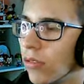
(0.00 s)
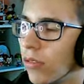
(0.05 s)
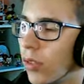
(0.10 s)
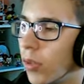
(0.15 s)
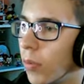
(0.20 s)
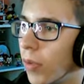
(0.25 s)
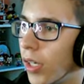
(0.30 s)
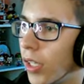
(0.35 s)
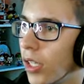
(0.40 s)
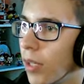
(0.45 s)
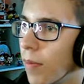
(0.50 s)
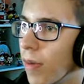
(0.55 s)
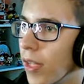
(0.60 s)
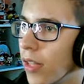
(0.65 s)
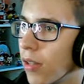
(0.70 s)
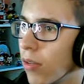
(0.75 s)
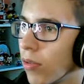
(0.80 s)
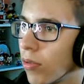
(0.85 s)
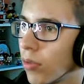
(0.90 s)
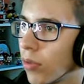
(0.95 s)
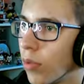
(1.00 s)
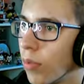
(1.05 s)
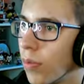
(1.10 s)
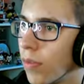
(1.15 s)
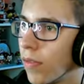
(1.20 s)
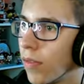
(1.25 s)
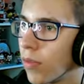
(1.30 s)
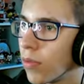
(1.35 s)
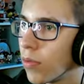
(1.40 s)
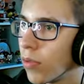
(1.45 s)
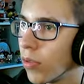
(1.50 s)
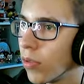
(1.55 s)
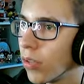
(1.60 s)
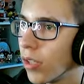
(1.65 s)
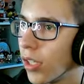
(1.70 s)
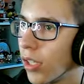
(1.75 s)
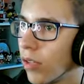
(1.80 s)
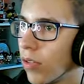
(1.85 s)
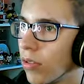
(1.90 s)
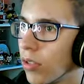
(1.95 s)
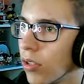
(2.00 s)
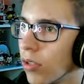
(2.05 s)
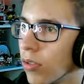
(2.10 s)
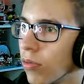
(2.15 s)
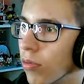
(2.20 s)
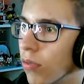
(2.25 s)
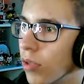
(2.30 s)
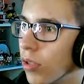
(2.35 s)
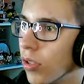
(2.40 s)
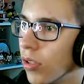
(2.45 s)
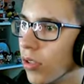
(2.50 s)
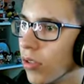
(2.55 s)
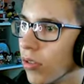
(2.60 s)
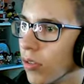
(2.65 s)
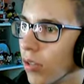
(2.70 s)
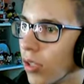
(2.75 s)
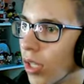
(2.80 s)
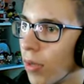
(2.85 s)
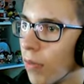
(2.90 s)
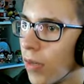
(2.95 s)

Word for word: Dobra, nie będę rozkopywał złota, chociaż kusi. Co tam